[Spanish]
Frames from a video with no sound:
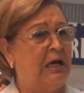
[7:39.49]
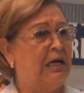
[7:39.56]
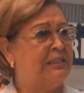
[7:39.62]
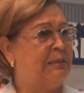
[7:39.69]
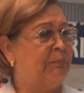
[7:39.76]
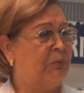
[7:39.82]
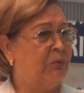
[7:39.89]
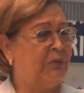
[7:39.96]

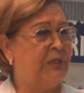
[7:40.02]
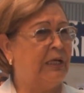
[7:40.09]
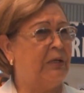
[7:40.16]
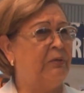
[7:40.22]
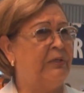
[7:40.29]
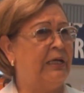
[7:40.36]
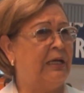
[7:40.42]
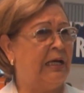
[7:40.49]
Hace poco
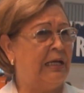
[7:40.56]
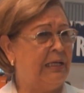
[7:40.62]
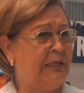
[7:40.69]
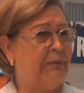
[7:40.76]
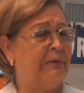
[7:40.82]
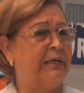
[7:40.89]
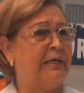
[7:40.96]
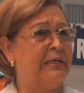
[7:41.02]
llegaron de
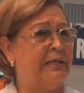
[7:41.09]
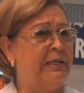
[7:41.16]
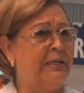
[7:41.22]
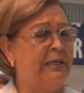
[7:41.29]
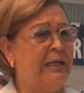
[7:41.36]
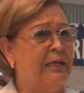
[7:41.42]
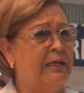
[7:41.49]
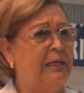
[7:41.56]
Cali, de
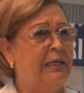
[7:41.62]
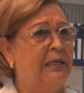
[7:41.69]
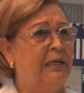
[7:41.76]
Barranquilla,